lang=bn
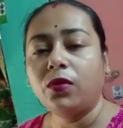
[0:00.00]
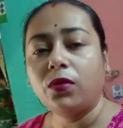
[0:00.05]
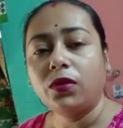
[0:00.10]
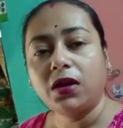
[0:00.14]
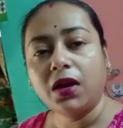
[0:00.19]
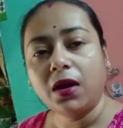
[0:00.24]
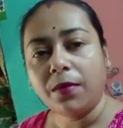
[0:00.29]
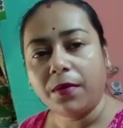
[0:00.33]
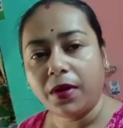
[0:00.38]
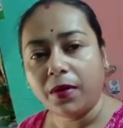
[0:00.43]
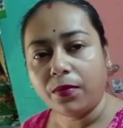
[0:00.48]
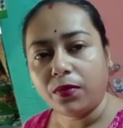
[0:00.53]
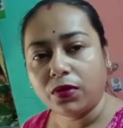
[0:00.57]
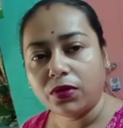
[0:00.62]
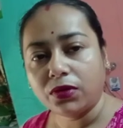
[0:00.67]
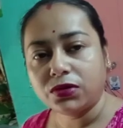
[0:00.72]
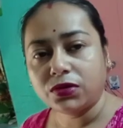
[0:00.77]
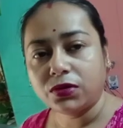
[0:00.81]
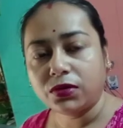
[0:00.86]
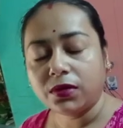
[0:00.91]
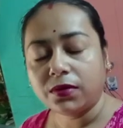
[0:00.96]
ওটা আমার
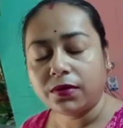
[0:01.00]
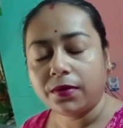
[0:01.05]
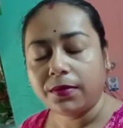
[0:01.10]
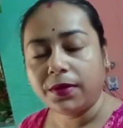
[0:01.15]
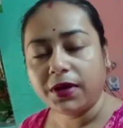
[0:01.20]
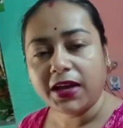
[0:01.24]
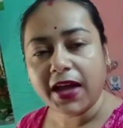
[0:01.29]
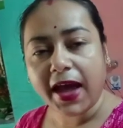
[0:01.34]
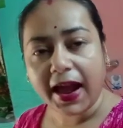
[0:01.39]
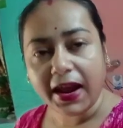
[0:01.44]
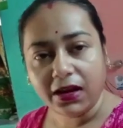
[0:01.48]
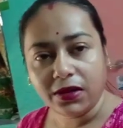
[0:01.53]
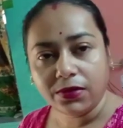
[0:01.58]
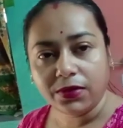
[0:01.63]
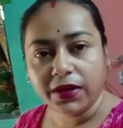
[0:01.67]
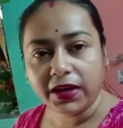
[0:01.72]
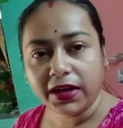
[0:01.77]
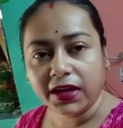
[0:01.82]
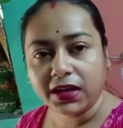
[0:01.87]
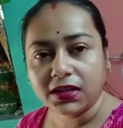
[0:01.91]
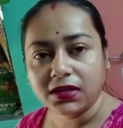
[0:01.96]
প্রচণ্ডভাবে টাইট
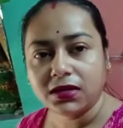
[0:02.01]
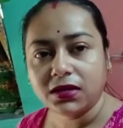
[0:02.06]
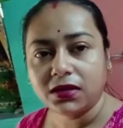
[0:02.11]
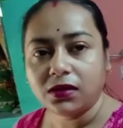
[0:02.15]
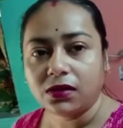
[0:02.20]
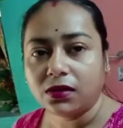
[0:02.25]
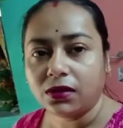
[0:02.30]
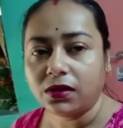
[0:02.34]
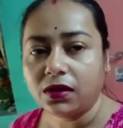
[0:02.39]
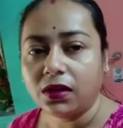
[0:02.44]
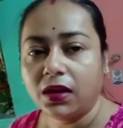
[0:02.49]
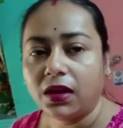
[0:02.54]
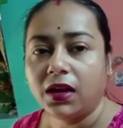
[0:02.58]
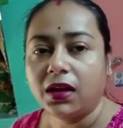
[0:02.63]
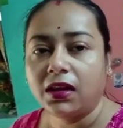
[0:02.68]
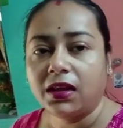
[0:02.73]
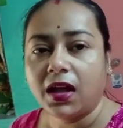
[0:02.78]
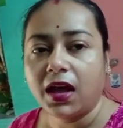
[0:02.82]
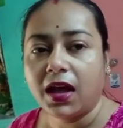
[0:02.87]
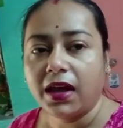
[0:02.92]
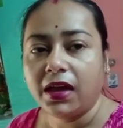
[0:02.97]
হয়ে গেছিলো
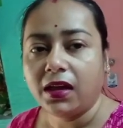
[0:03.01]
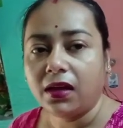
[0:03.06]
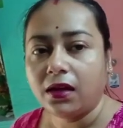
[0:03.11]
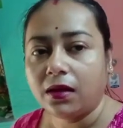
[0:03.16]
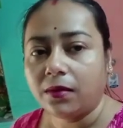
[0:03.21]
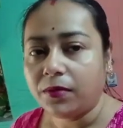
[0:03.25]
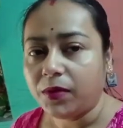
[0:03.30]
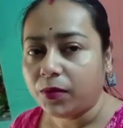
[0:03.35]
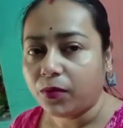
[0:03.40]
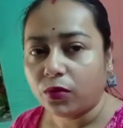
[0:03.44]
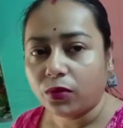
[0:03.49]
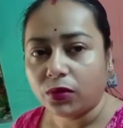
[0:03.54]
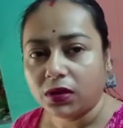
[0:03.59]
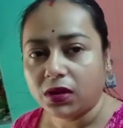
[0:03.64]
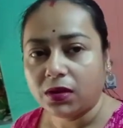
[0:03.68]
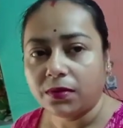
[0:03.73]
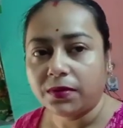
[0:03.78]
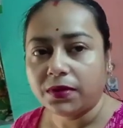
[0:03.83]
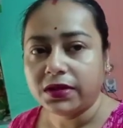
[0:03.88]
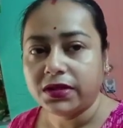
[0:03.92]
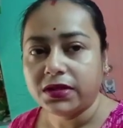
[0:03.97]
তাই আমি
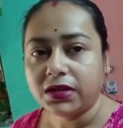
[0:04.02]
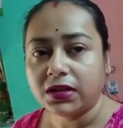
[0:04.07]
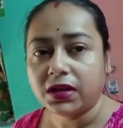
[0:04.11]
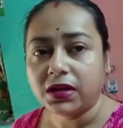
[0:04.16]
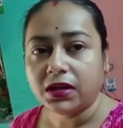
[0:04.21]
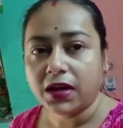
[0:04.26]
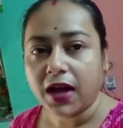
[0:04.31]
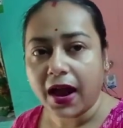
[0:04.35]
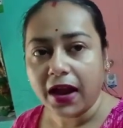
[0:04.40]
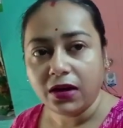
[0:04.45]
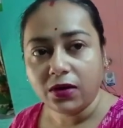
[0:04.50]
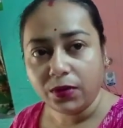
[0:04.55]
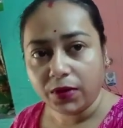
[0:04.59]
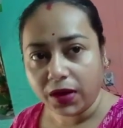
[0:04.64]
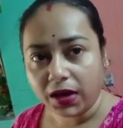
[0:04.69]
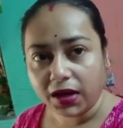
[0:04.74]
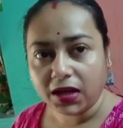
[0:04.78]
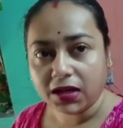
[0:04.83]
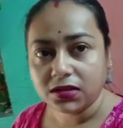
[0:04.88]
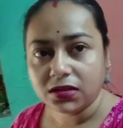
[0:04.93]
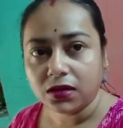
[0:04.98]
পড়তে পারছি না টাইট
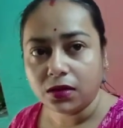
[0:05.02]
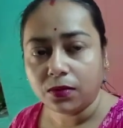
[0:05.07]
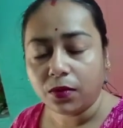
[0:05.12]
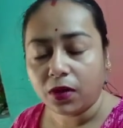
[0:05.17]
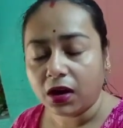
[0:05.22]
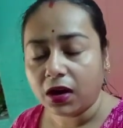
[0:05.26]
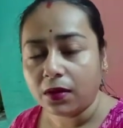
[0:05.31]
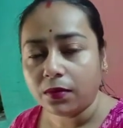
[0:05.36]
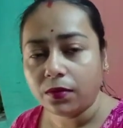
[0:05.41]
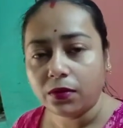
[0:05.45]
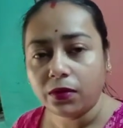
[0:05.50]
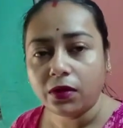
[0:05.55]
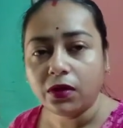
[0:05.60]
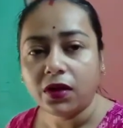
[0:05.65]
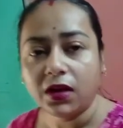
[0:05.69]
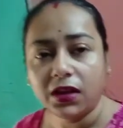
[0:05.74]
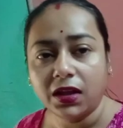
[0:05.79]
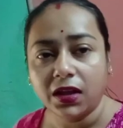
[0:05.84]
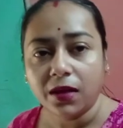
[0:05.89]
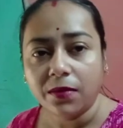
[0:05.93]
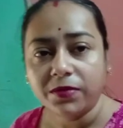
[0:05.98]
হয়ে গেছিলো বলা ভুল
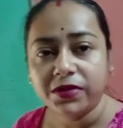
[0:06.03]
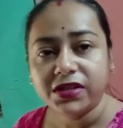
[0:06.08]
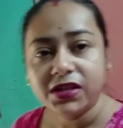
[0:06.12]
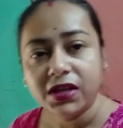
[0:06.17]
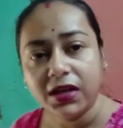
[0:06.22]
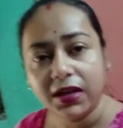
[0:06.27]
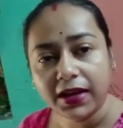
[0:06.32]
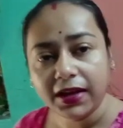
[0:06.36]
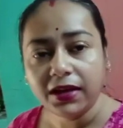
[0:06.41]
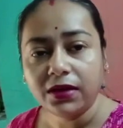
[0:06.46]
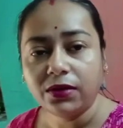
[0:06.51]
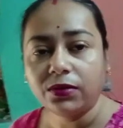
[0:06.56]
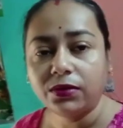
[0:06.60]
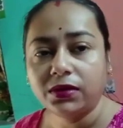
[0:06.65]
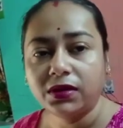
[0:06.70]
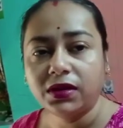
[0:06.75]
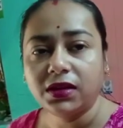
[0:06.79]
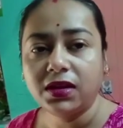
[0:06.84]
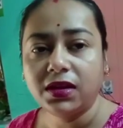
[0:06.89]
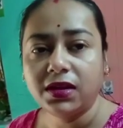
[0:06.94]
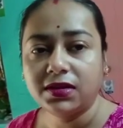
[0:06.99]
কথা আমি সেলাই
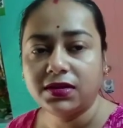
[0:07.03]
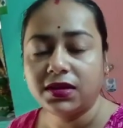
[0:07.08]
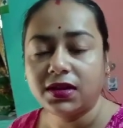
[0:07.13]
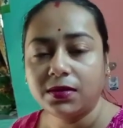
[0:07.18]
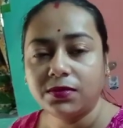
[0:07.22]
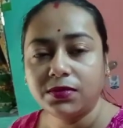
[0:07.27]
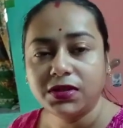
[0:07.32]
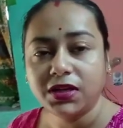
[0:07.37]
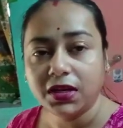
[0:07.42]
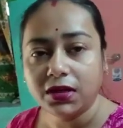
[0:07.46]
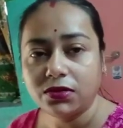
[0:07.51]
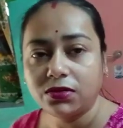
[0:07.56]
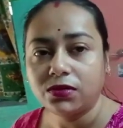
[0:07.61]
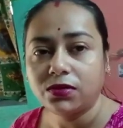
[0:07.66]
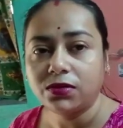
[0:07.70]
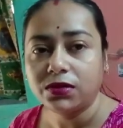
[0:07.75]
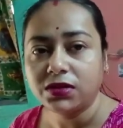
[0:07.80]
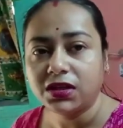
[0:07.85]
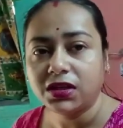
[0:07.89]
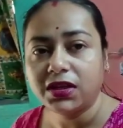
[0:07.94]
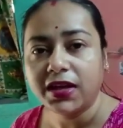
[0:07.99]
করতে দিয়েছিলাম সেই
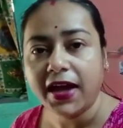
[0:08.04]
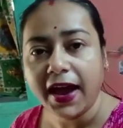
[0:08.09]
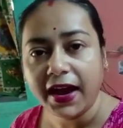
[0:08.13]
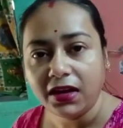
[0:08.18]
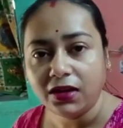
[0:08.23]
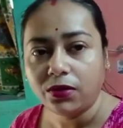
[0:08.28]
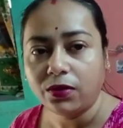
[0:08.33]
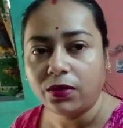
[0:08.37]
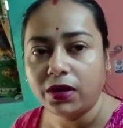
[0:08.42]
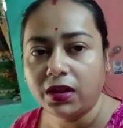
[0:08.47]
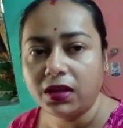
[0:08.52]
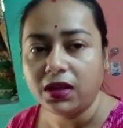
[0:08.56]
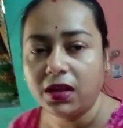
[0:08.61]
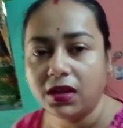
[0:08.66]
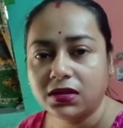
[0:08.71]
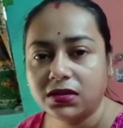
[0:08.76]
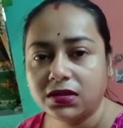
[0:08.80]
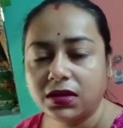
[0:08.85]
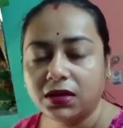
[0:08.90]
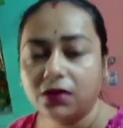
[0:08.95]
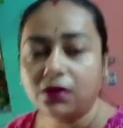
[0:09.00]
জন্য সে টাইট করে
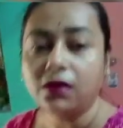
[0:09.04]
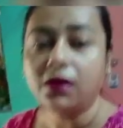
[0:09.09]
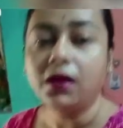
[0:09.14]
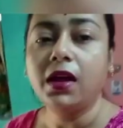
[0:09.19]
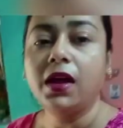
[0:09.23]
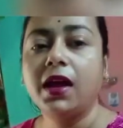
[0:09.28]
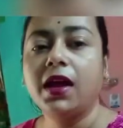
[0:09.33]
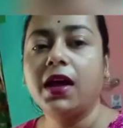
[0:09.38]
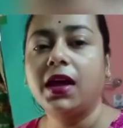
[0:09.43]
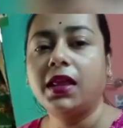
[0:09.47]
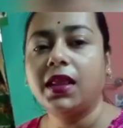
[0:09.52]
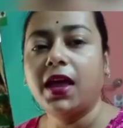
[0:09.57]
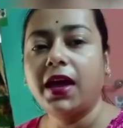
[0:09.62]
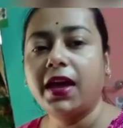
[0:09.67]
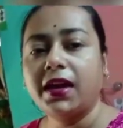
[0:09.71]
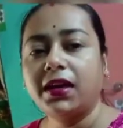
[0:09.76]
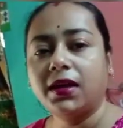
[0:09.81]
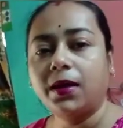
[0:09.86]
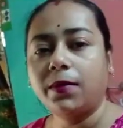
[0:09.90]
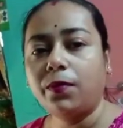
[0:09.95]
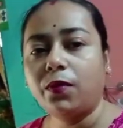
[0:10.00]
দিয়েছিল তাই
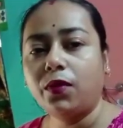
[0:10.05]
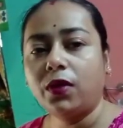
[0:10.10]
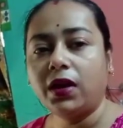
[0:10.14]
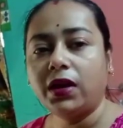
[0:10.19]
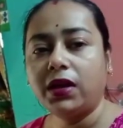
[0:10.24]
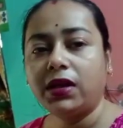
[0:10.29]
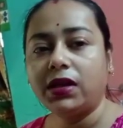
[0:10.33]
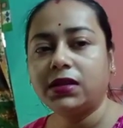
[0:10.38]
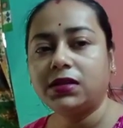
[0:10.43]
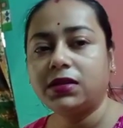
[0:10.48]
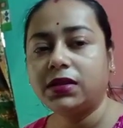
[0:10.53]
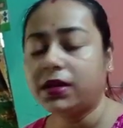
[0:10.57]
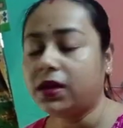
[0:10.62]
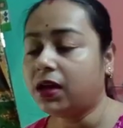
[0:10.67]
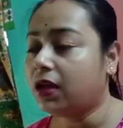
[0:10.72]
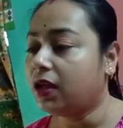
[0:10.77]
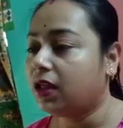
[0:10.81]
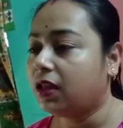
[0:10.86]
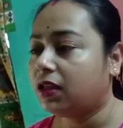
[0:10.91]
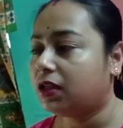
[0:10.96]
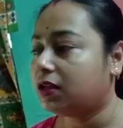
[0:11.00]
এটা করে নিয়েছি
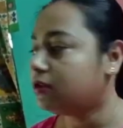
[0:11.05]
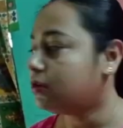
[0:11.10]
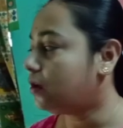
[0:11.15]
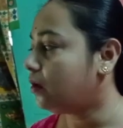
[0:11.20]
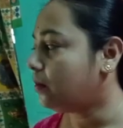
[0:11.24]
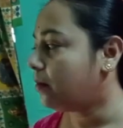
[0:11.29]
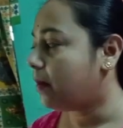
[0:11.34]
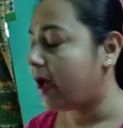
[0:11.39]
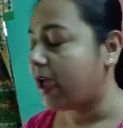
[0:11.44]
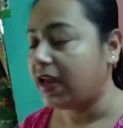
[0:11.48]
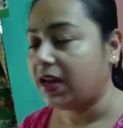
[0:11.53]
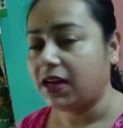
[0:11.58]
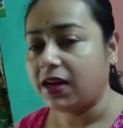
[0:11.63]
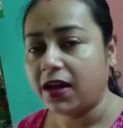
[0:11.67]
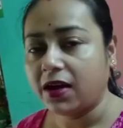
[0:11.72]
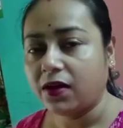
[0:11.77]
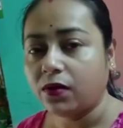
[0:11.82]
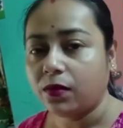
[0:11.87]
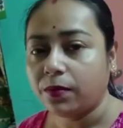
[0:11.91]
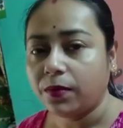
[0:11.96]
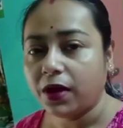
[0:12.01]
চলো বাইক
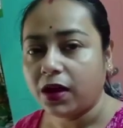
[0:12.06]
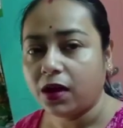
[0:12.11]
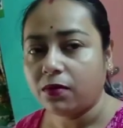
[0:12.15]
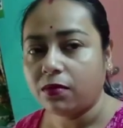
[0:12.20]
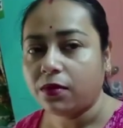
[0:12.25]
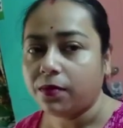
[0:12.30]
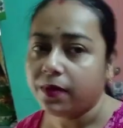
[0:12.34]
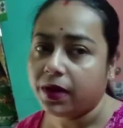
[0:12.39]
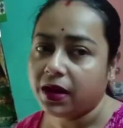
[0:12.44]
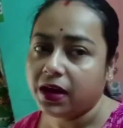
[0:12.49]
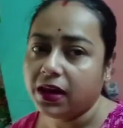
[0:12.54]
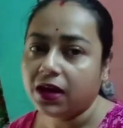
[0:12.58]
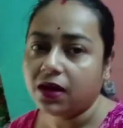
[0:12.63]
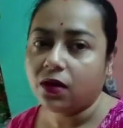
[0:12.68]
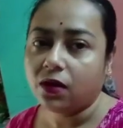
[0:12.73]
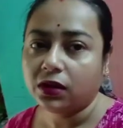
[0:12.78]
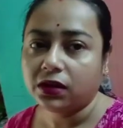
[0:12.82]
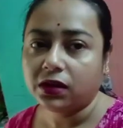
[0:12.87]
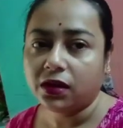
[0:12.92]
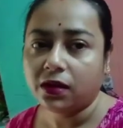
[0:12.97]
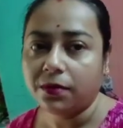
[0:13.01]
নিয়ে এখন বেরোবো বেরিয়ে
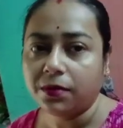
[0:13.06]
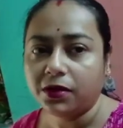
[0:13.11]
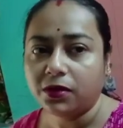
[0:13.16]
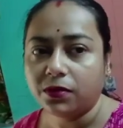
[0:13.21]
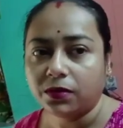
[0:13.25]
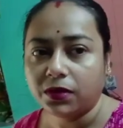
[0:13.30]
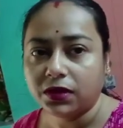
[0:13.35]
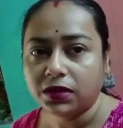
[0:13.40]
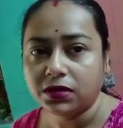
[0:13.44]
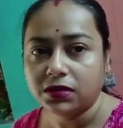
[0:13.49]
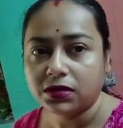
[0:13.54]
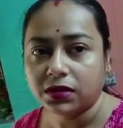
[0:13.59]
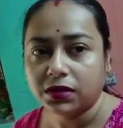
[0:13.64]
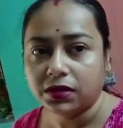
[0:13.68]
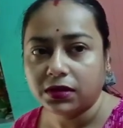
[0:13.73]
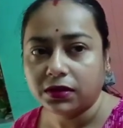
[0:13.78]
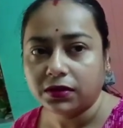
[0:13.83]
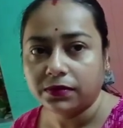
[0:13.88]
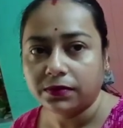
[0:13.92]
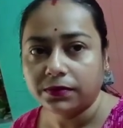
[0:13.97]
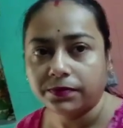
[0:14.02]
কথা হবে তোমাদের
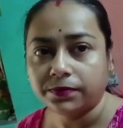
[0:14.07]
সাথে